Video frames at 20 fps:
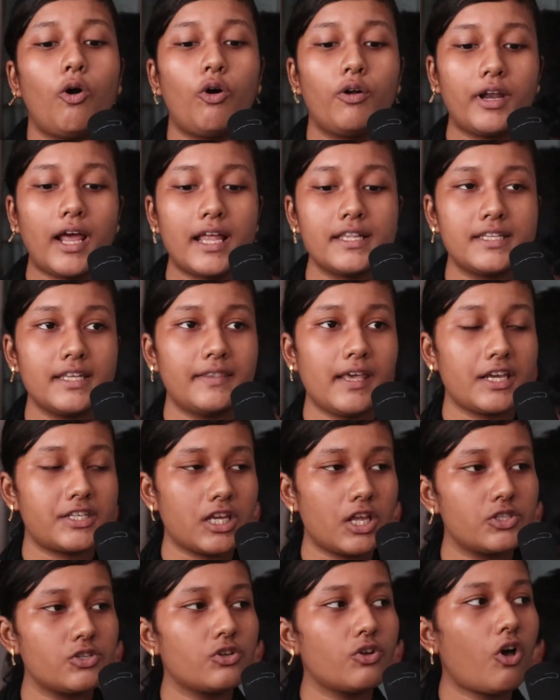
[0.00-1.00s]
ওনার যে
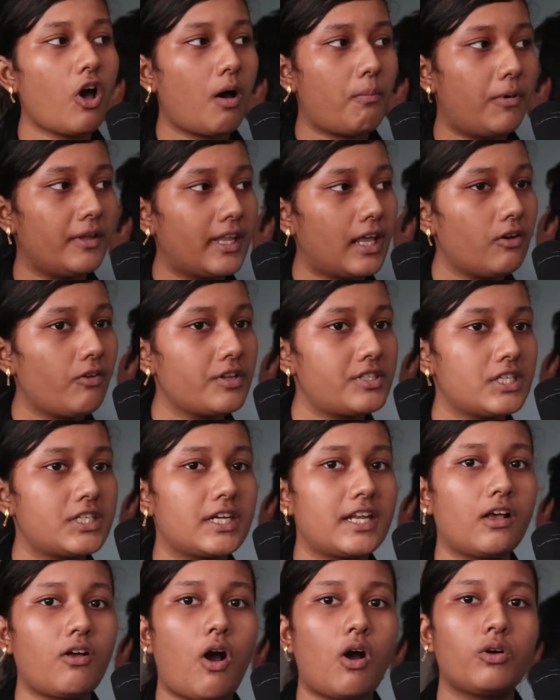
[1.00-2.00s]
দেশের জন্য অবদান রয়েছে
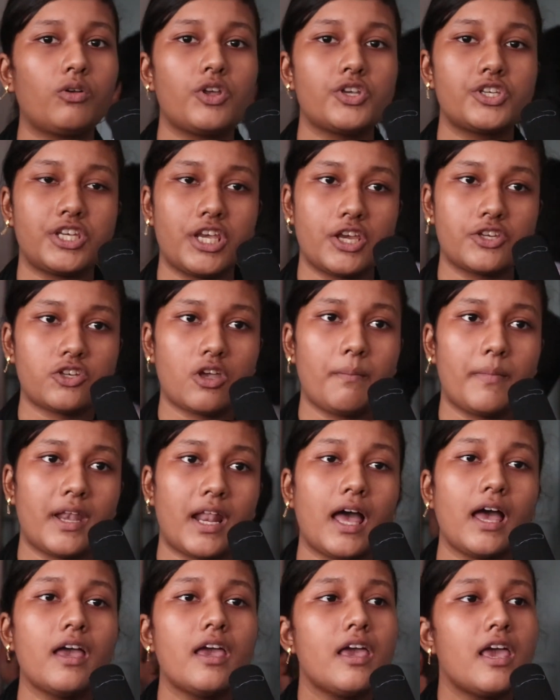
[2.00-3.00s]
সেটা কখনো শেষ হবে
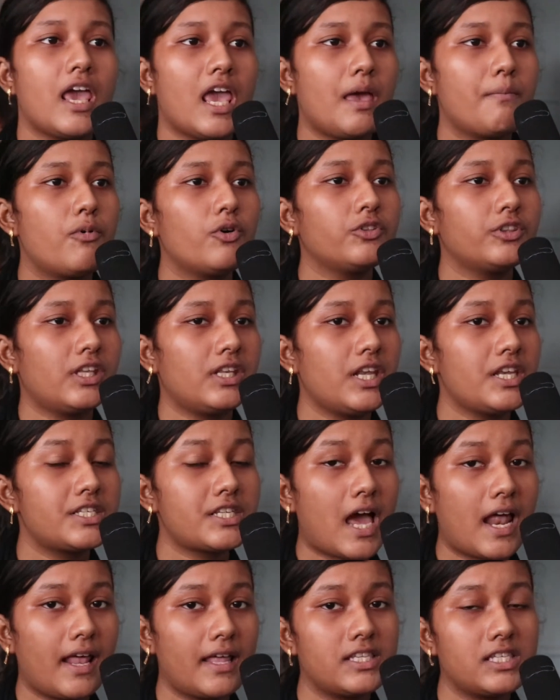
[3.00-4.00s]
না এবং তিনি
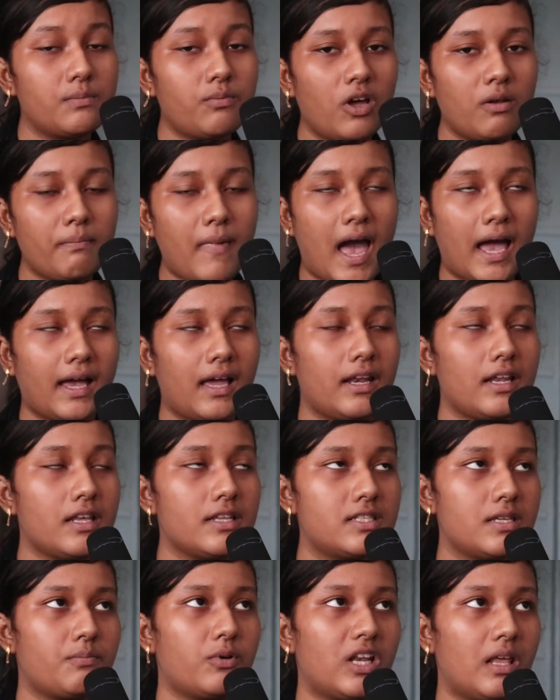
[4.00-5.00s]
সারা জীবন বাঙালির
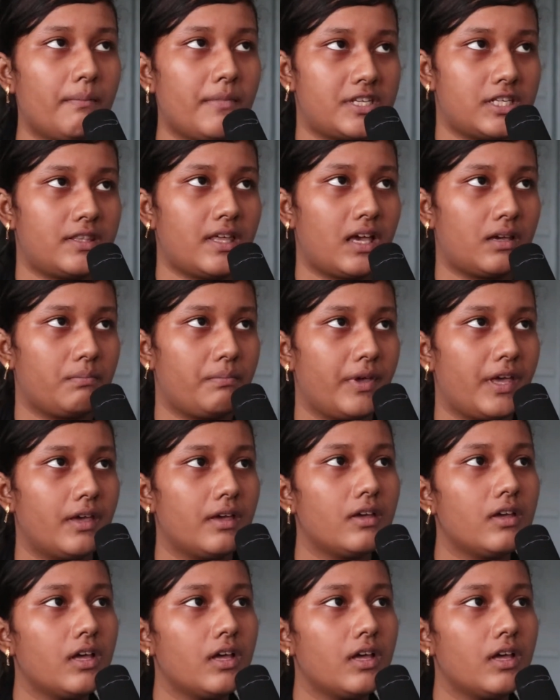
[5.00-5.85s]
জীবনে বেঁচে থাকবে